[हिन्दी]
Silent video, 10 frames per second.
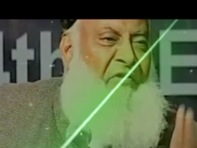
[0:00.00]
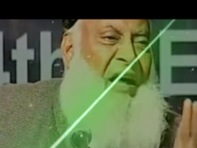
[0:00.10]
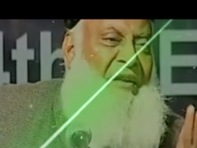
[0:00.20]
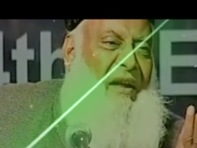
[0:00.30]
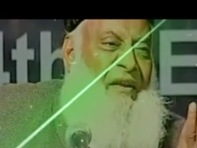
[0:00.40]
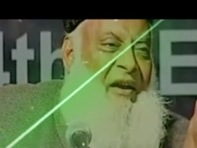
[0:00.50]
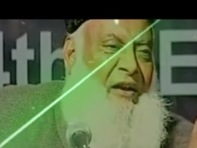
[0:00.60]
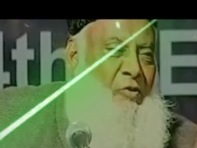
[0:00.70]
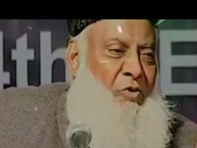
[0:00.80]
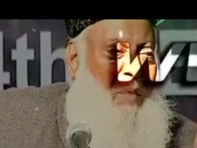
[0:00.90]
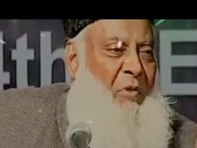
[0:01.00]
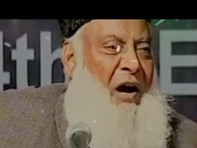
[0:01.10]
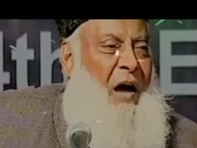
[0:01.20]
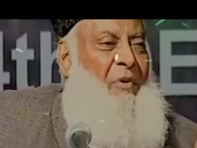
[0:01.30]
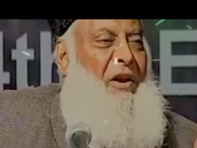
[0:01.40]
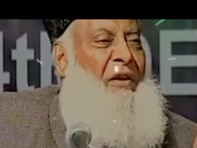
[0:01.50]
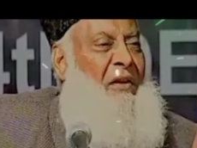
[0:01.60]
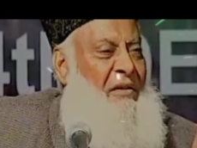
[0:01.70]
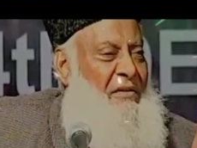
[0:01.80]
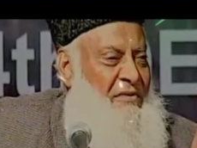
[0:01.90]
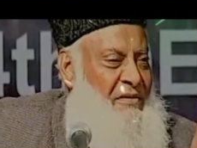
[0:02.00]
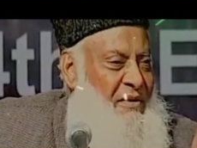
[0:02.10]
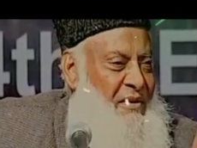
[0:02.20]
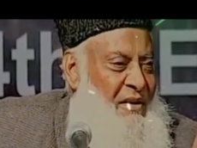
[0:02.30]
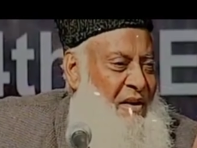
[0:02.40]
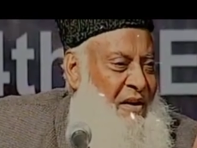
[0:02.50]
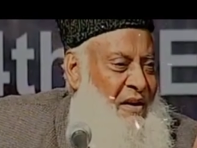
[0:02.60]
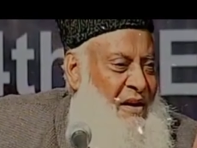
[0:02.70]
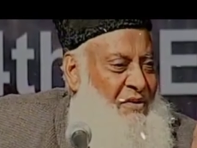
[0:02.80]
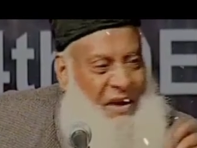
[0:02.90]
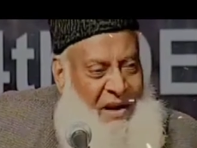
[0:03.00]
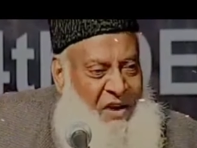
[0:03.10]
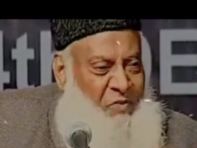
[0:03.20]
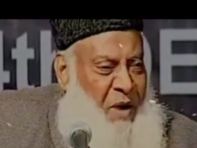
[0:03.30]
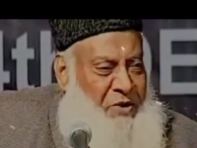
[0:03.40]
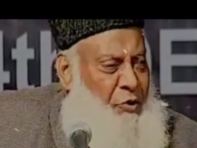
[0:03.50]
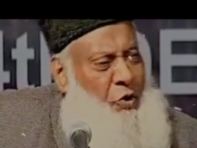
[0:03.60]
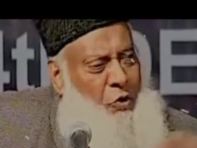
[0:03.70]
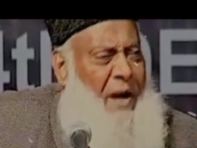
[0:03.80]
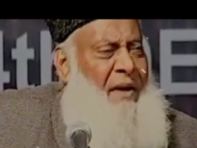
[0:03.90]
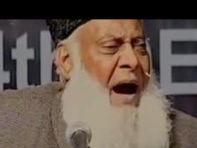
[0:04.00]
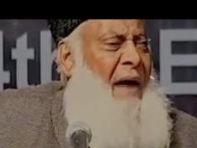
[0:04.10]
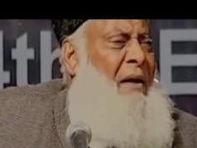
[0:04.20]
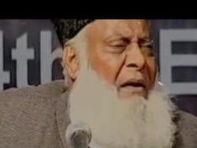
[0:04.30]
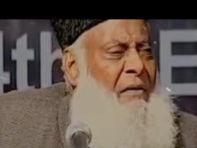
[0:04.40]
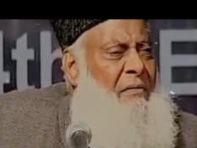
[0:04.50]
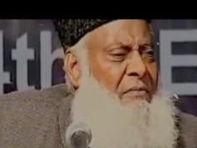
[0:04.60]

का सवाल करने का तो उनका मकाम नहीं देयर इज बट टू डू एंड डाई